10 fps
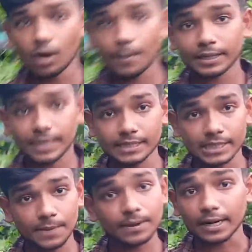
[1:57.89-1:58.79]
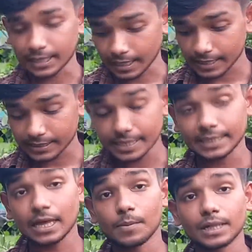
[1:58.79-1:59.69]
हमारा नर्सरी से आप कंटेक्ट कर
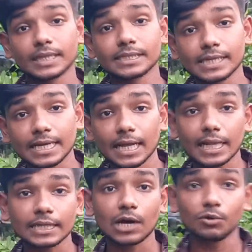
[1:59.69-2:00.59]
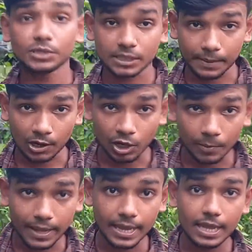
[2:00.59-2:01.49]
सकते हैं हमारा नर्सरी कलकत्ता वेस्ट बंगाल
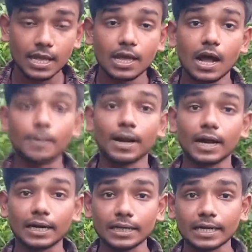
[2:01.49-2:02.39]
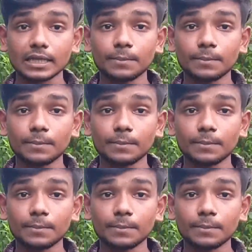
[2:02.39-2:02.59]
में है हमारा कॉन्टैक्ट